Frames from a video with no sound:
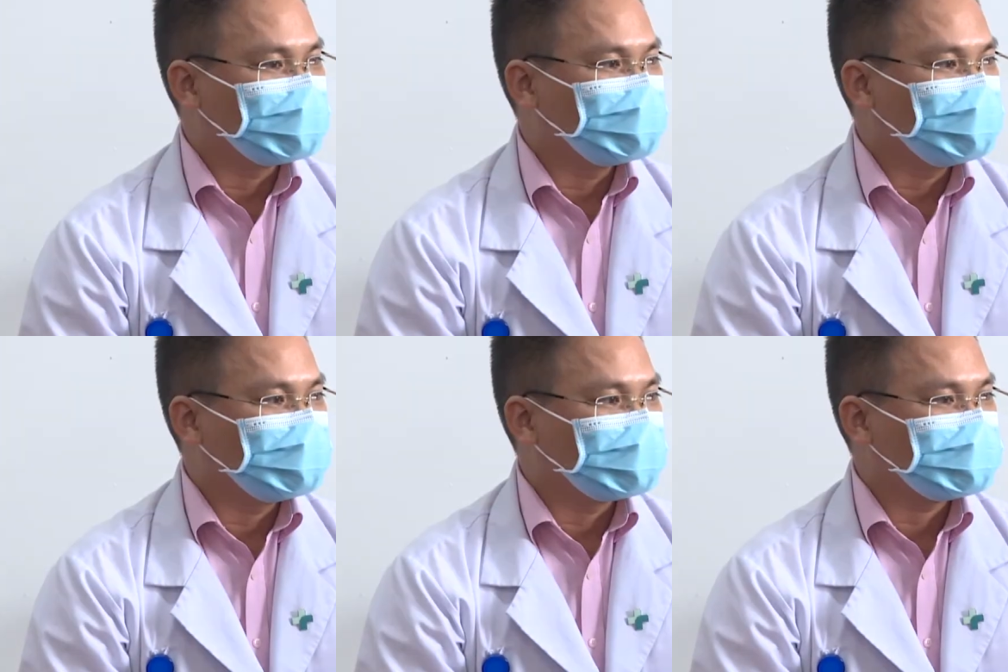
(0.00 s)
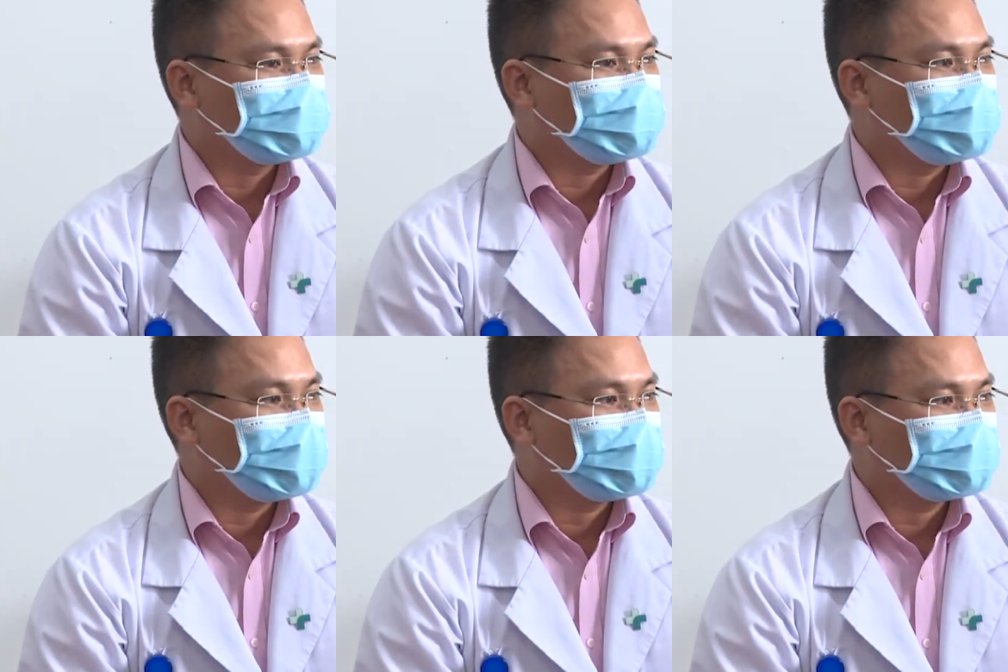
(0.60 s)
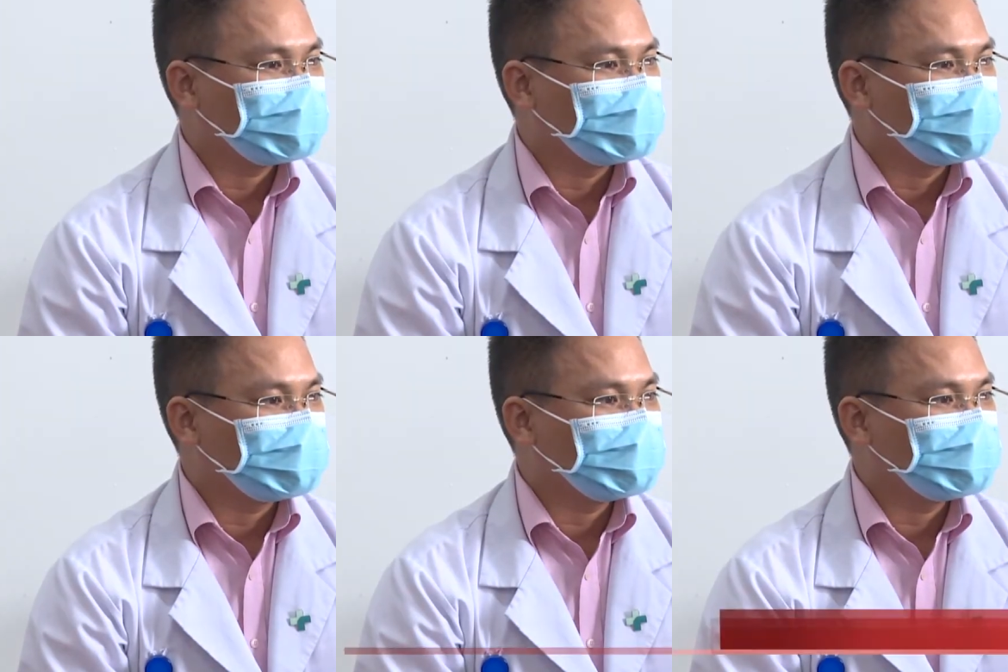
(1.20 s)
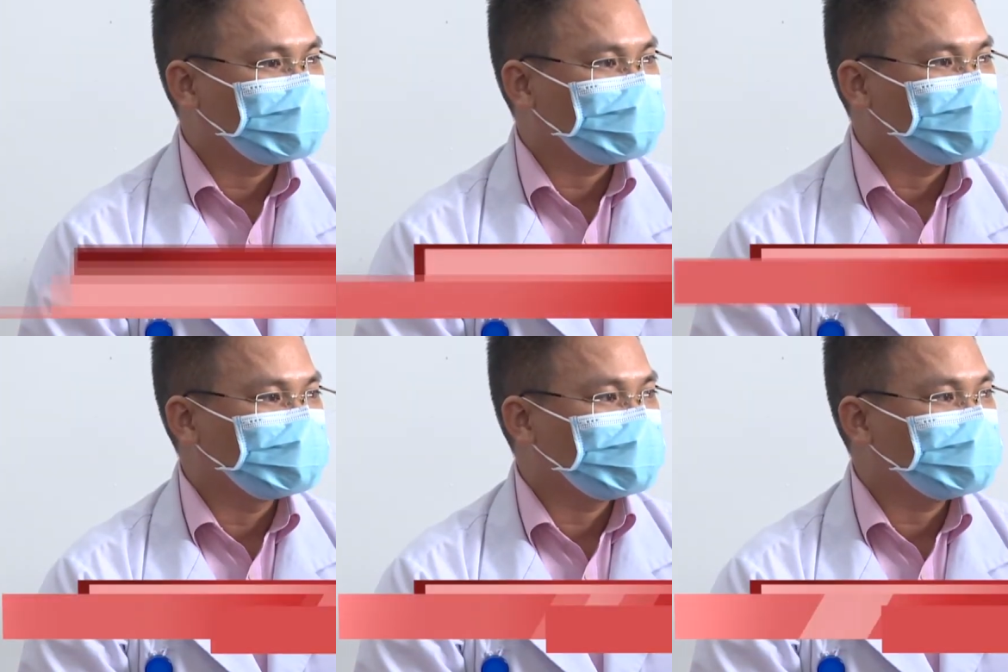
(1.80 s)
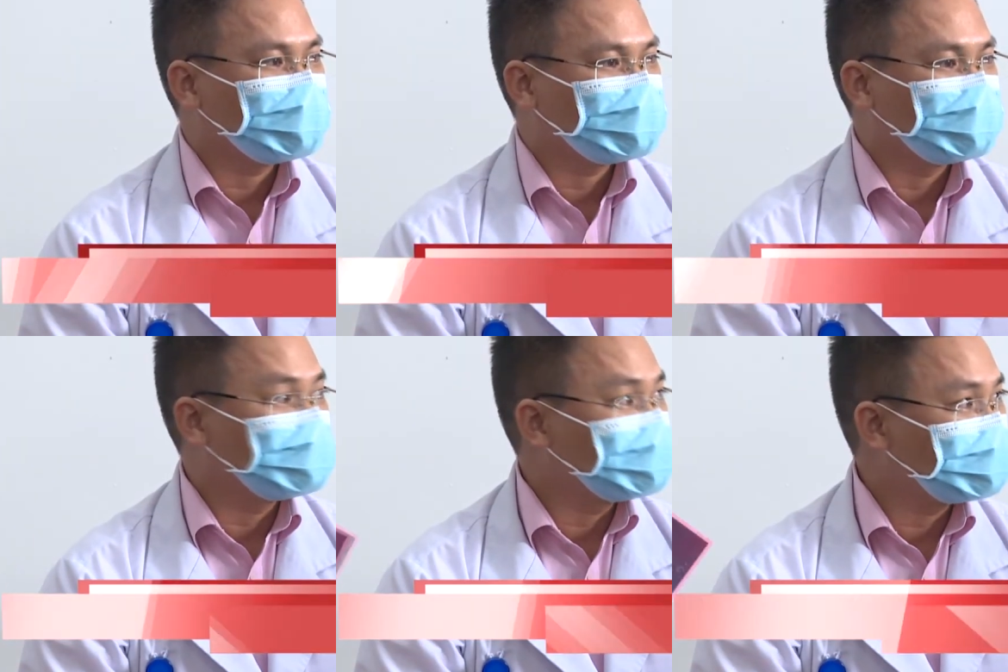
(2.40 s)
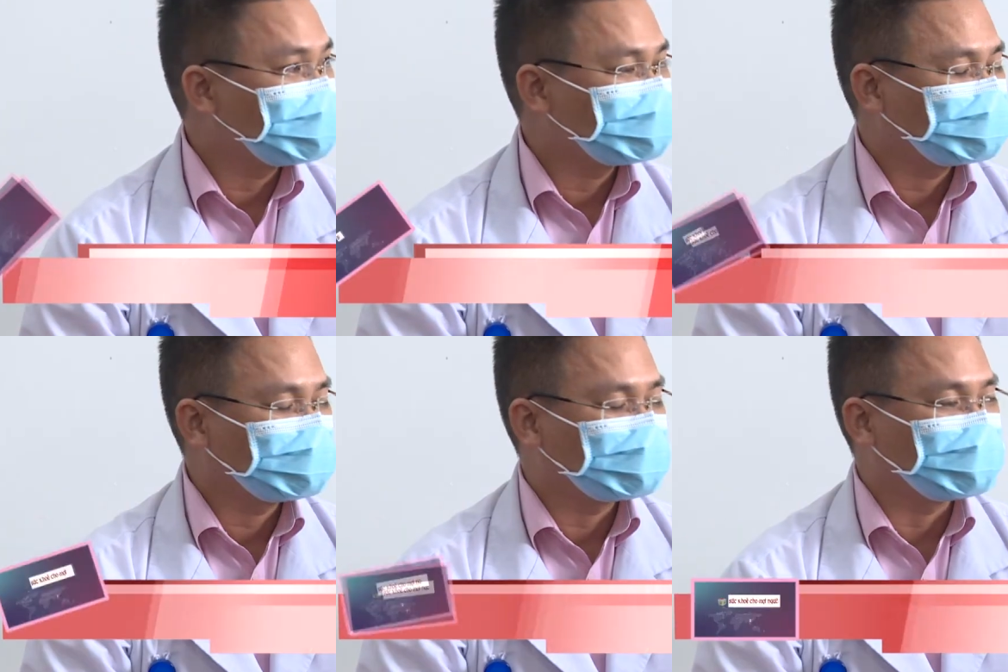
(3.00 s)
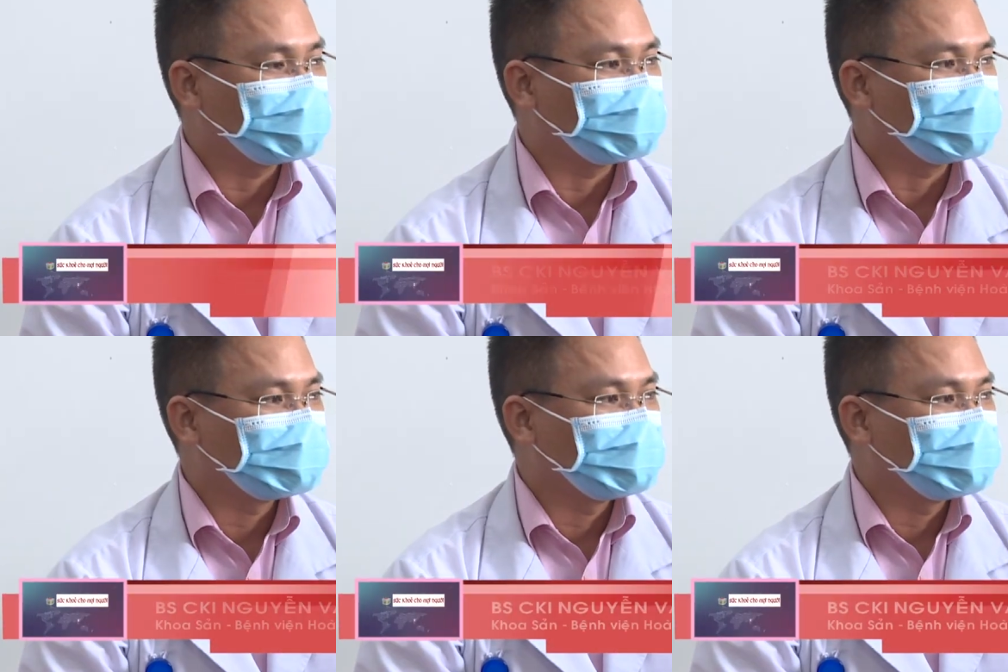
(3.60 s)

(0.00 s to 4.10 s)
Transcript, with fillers: đối với việc chăm sóc bé đó thì có những cái biện pháp mà dân gian thì